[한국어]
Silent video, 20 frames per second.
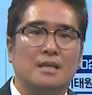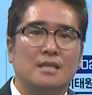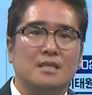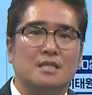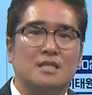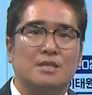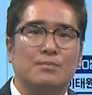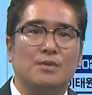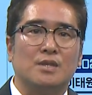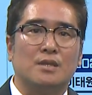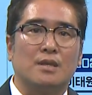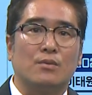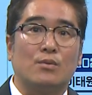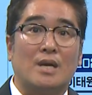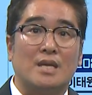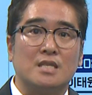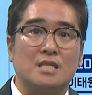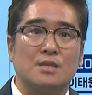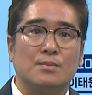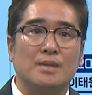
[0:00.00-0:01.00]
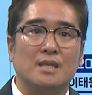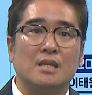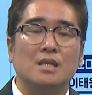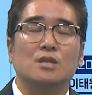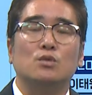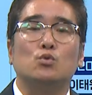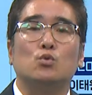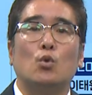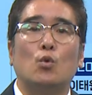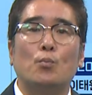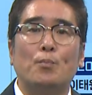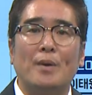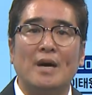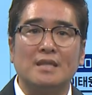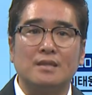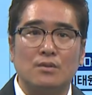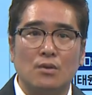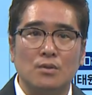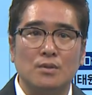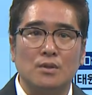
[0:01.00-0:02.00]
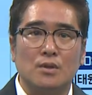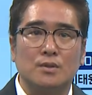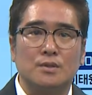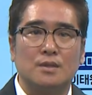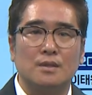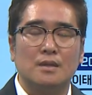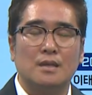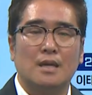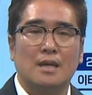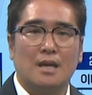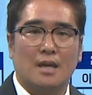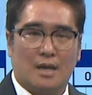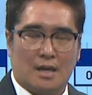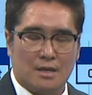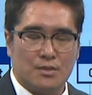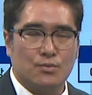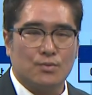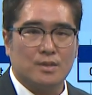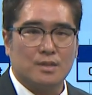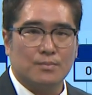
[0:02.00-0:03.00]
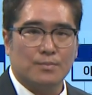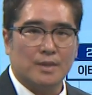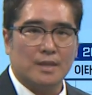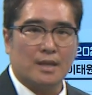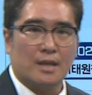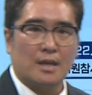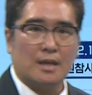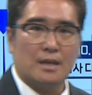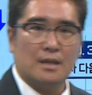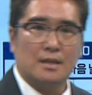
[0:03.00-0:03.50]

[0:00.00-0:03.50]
시민들의 관심이 높았던 것을 알 수 있습니다.